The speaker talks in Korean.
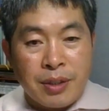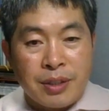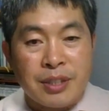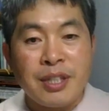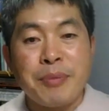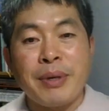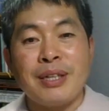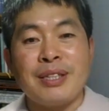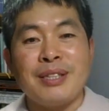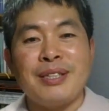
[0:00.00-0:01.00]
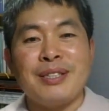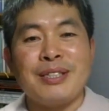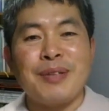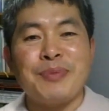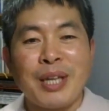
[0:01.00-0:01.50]
그의 말이
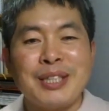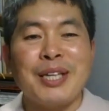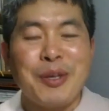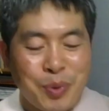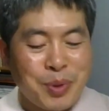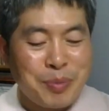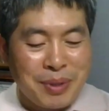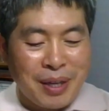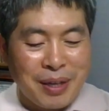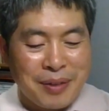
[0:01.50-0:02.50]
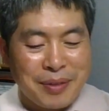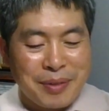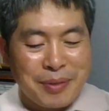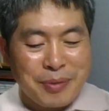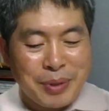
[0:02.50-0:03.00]
참 타당해 보입니다.
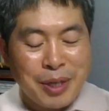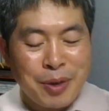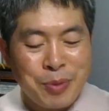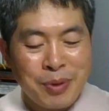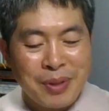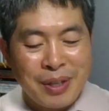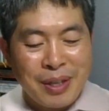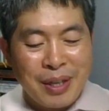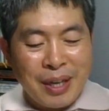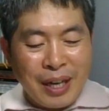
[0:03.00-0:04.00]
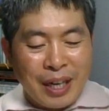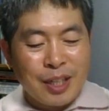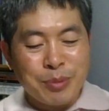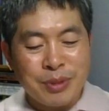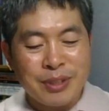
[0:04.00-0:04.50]
왜냐하면
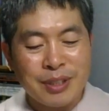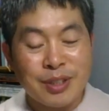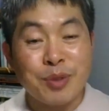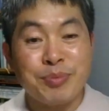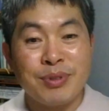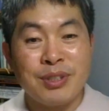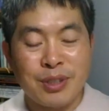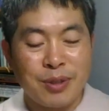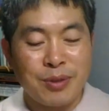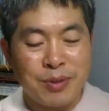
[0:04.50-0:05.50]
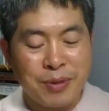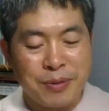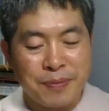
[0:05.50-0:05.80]
하나님 실제 그런 분이시거든요.